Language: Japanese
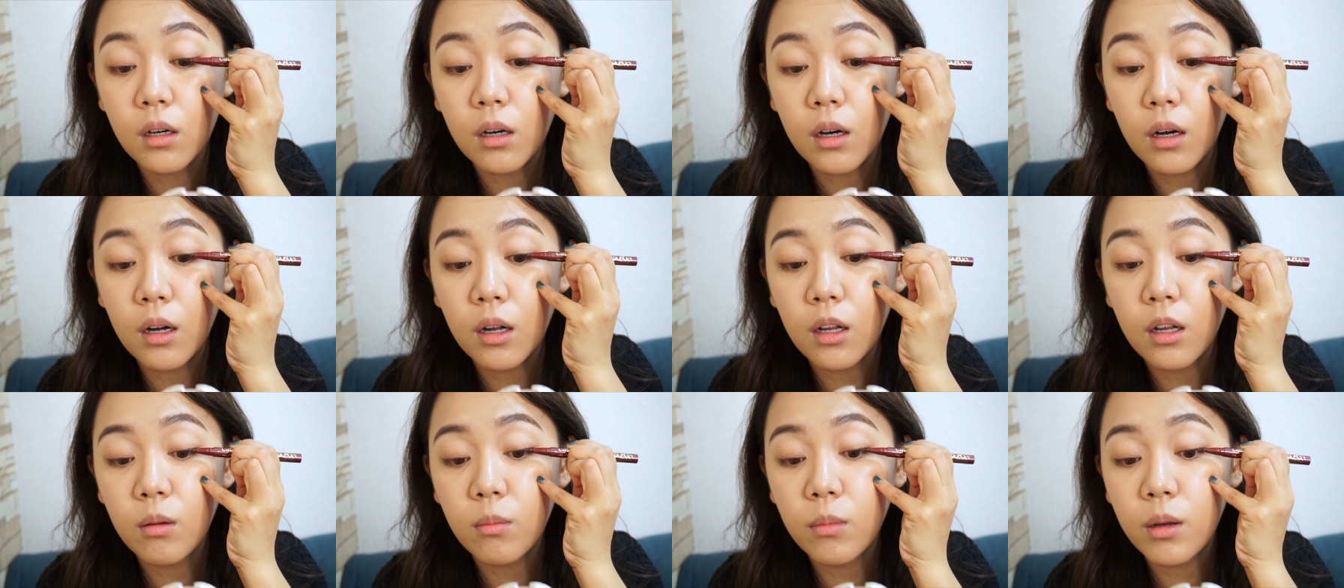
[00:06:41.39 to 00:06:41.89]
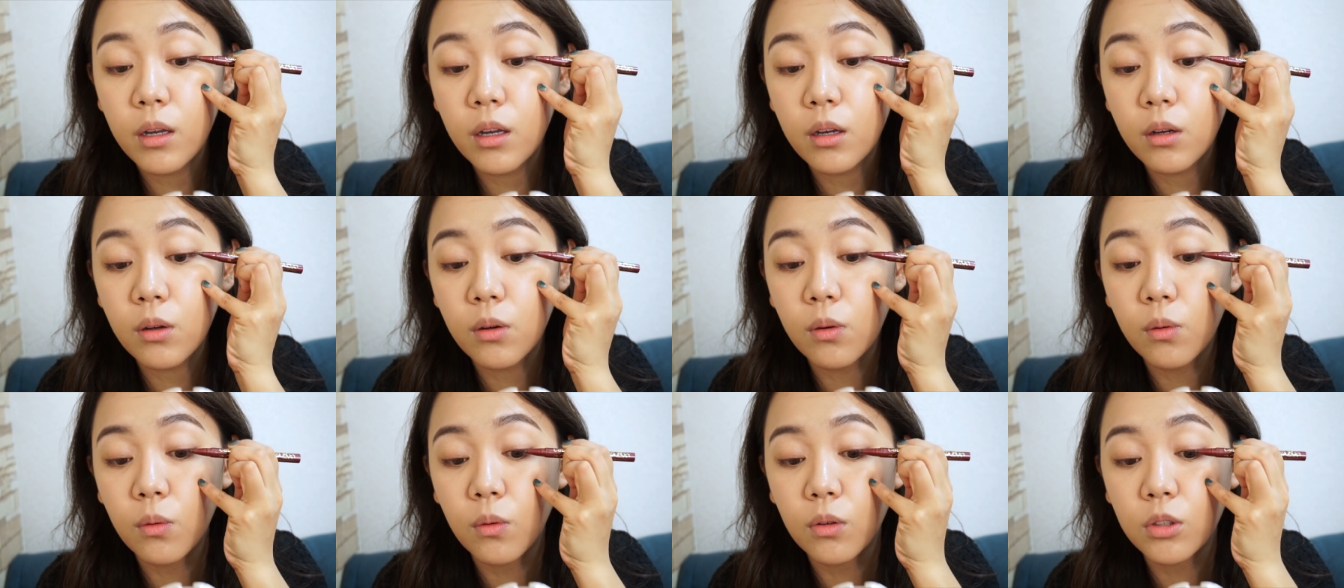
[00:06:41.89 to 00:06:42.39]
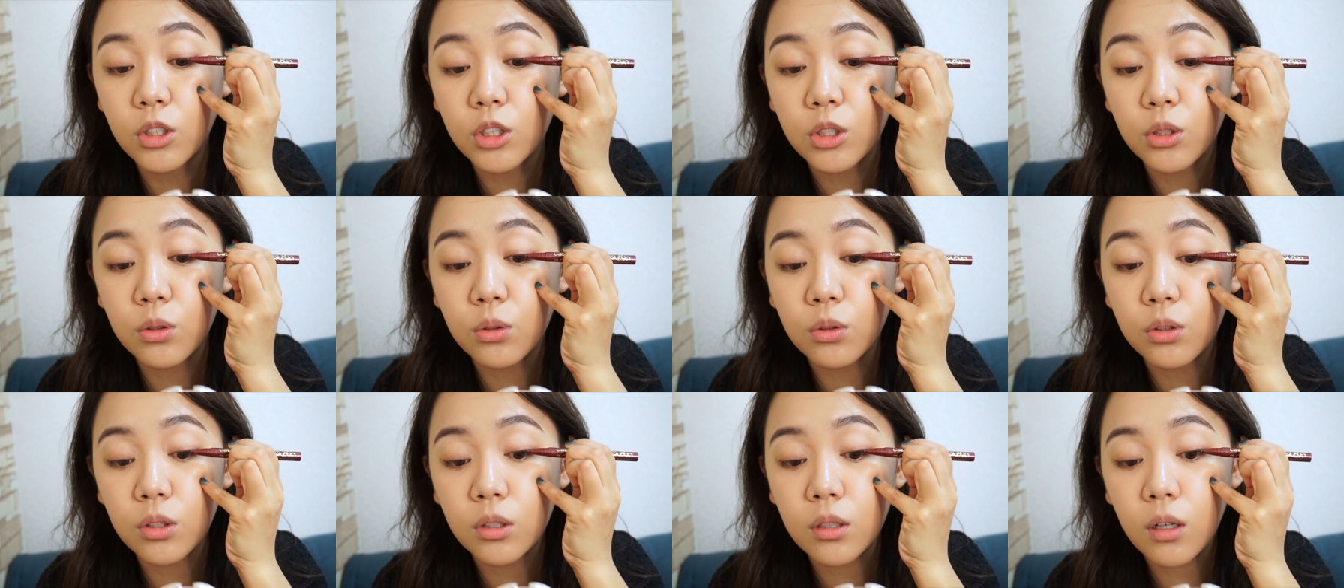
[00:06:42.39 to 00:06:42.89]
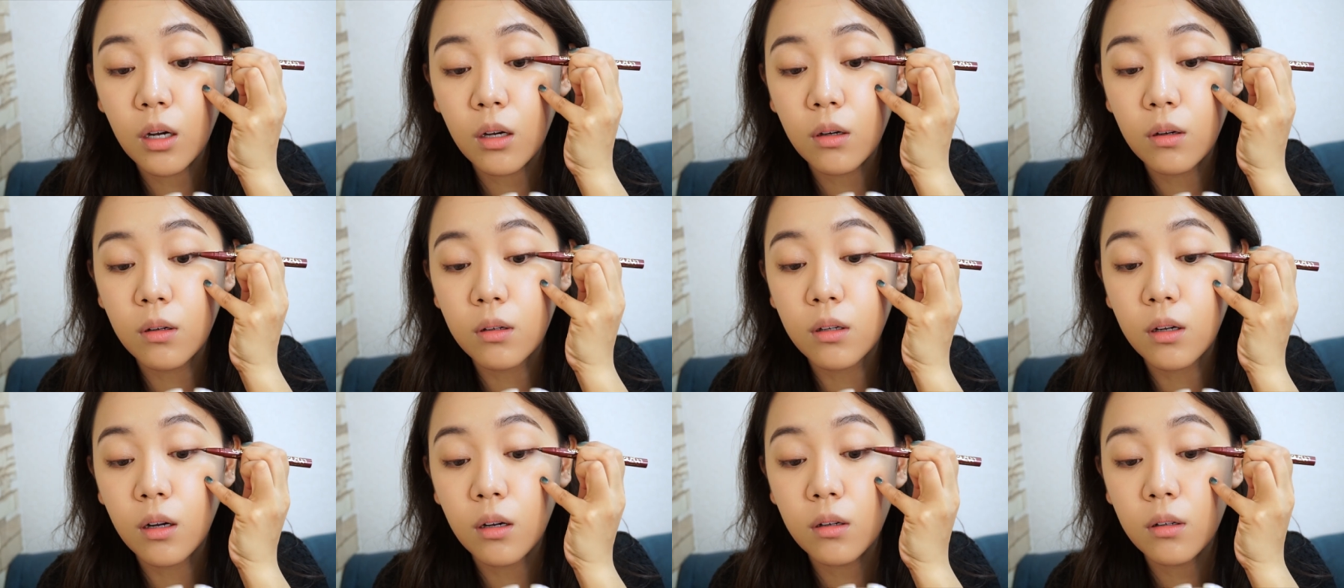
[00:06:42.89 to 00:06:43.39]
アイメイクを主張した
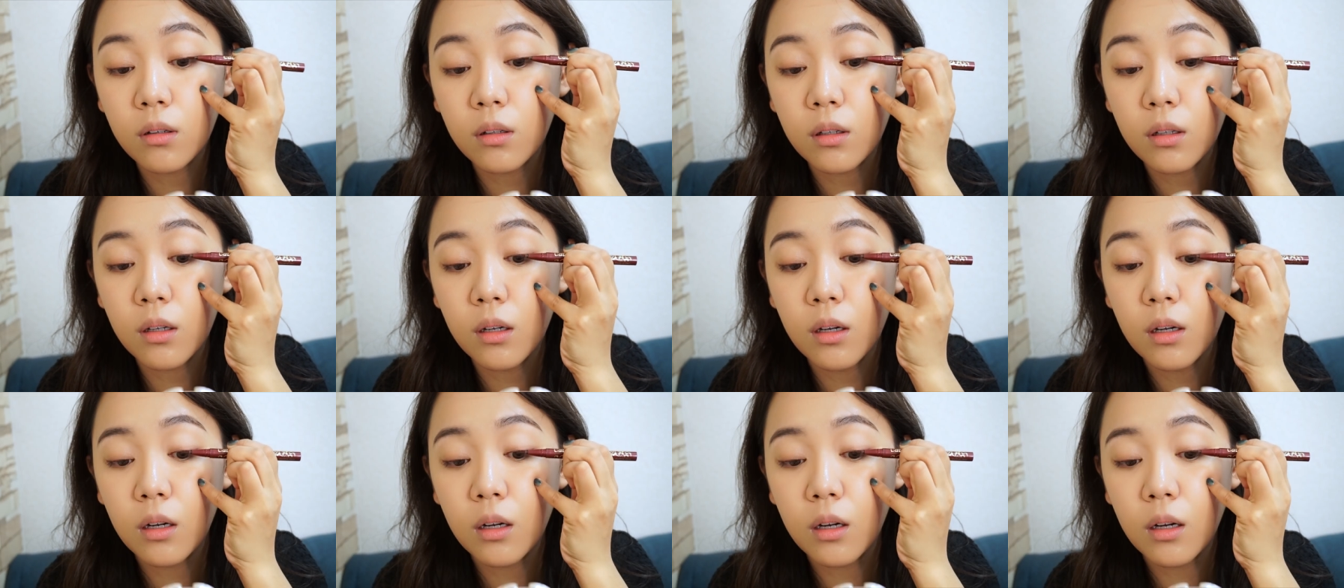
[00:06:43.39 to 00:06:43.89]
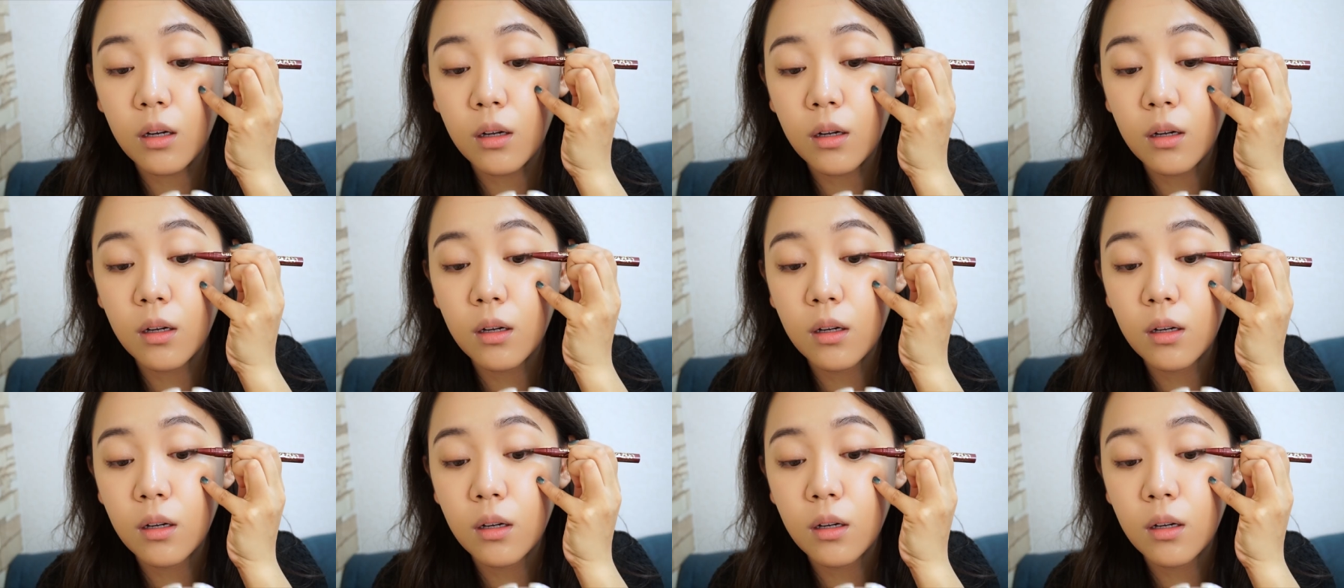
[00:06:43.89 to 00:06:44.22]
くなくて